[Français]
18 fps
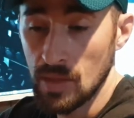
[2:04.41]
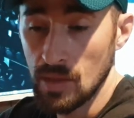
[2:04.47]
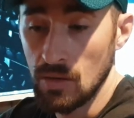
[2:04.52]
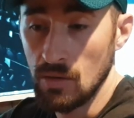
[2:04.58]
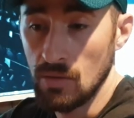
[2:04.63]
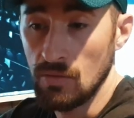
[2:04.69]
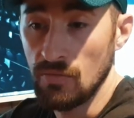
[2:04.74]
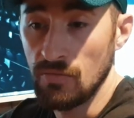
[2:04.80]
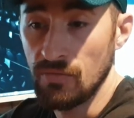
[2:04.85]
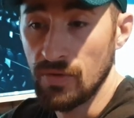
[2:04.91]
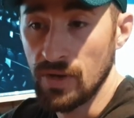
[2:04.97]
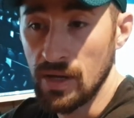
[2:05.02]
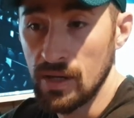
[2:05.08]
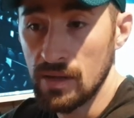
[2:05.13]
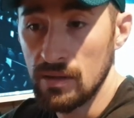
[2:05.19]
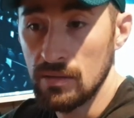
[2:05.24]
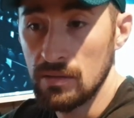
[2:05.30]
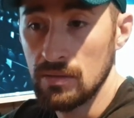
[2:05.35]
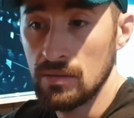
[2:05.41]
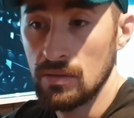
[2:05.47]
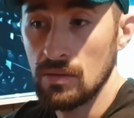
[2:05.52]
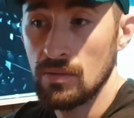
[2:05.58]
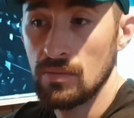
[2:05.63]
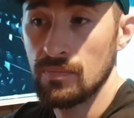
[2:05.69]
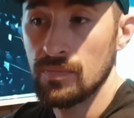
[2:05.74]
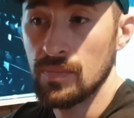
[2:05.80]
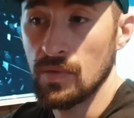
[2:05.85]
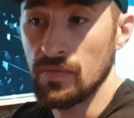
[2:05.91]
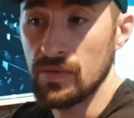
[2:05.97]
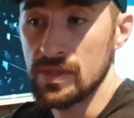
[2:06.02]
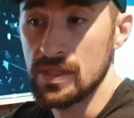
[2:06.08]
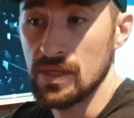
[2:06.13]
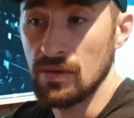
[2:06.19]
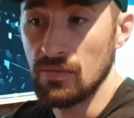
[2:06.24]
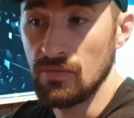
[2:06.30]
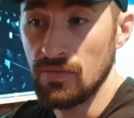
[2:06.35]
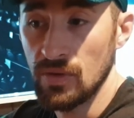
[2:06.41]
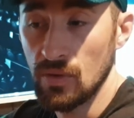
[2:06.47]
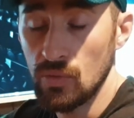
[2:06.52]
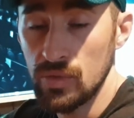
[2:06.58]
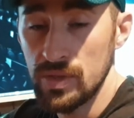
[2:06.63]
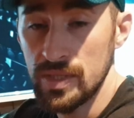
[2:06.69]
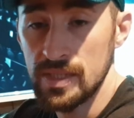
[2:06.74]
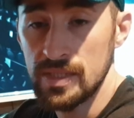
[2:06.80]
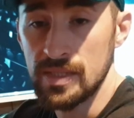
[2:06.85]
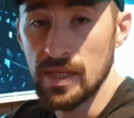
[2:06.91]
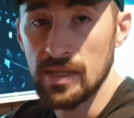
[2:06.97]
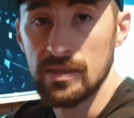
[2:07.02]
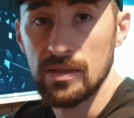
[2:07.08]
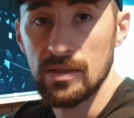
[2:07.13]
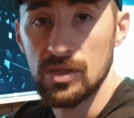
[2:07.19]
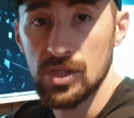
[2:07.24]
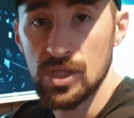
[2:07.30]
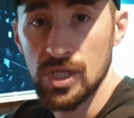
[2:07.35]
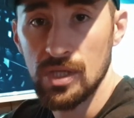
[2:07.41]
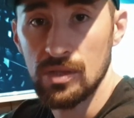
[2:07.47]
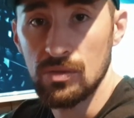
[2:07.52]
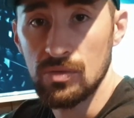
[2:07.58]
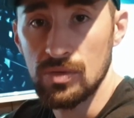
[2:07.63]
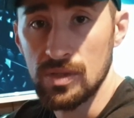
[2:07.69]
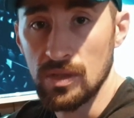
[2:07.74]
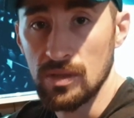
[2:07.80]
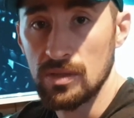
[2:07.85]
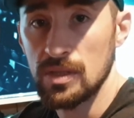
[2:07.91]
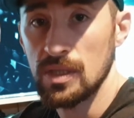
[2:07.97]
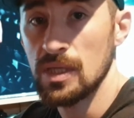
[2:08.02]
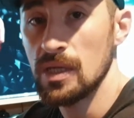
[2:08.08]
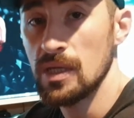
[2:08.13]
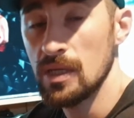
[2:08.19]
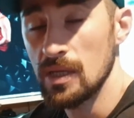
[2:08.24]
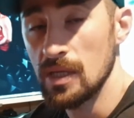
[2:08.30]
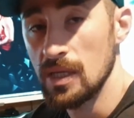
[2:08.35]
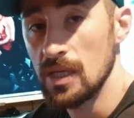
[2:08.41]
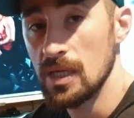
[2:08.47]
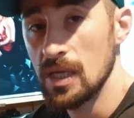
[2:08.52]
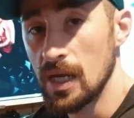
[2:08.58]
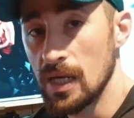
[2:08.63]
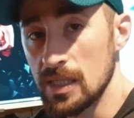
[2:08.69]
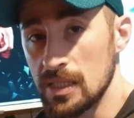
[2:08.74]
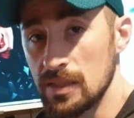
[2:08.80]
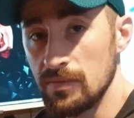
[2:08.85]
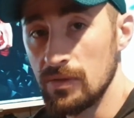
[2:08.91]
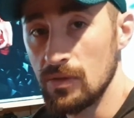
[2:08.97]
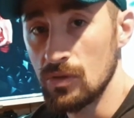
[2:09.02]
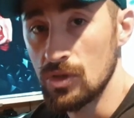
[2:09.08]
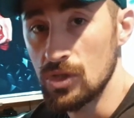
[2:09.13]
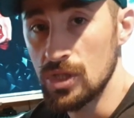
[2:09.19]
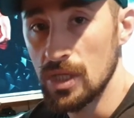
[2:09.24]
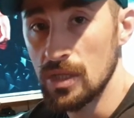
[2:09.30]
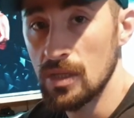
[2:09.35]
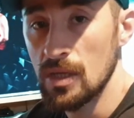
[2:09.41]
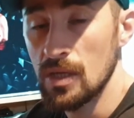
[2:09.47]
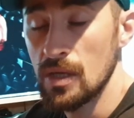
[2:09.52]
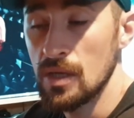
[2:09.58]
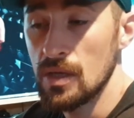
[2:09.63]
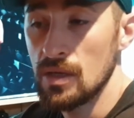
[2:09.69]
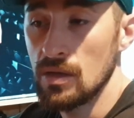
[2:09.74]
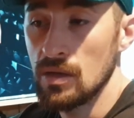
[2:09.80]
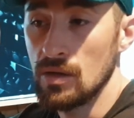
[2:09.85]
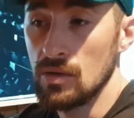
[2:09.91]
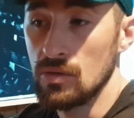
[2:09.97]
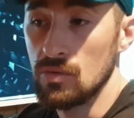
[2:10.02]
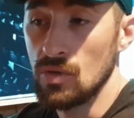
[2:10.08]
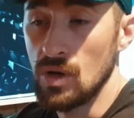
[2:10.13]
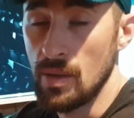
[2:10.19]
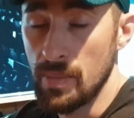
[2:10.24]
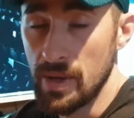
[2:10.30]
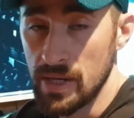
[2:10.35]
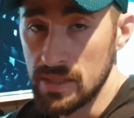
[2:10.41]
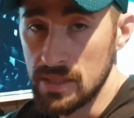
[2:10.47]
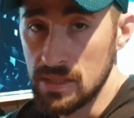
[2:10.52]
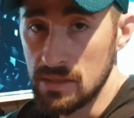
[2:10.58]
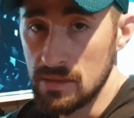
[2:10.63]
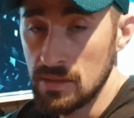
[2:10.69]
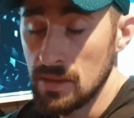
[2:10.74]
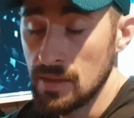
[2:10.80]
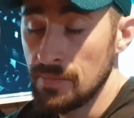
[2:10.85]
euh, va, euh, on va dire, verrouiller certains gènes de santé et activer d'autres gènes euh, de la maladie.